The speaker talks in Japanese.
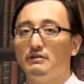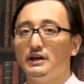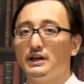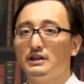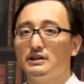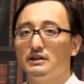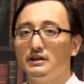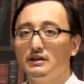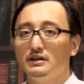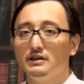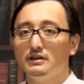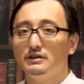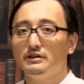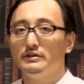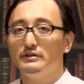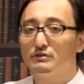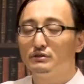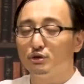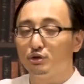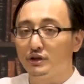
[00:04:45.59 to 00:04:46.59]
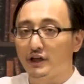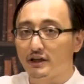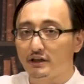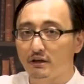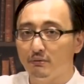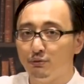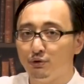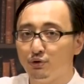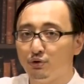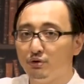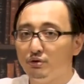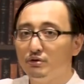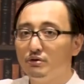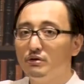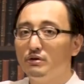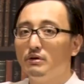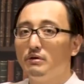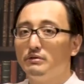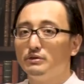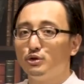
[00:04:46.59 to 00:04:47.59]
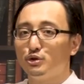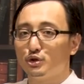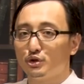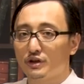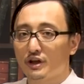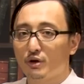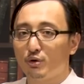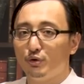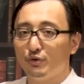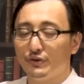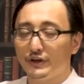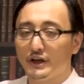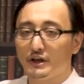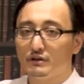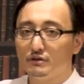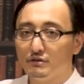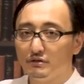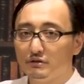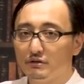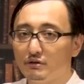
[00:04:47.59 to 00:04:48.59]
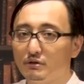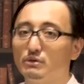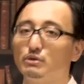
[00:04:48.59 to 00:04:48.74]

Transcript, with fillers: れてその建物を覗き込んでいく